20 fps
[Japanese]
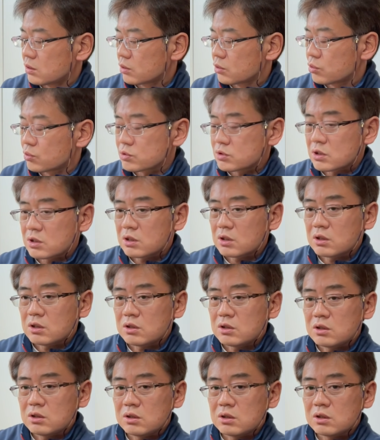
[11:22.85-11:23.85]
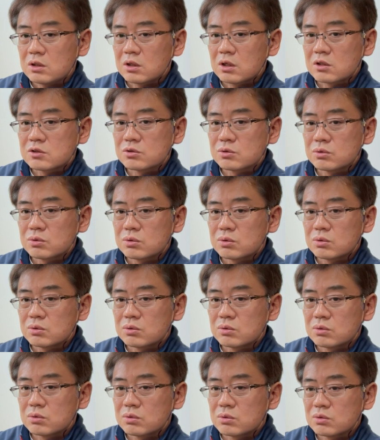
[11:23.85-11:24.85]
強制的に画像
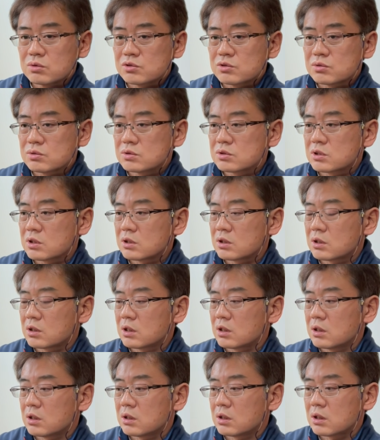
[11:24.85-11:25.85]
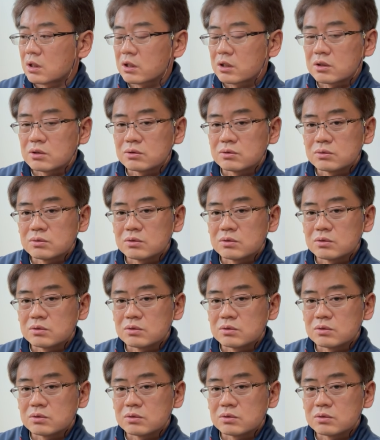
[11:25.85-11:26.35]
の修正が入る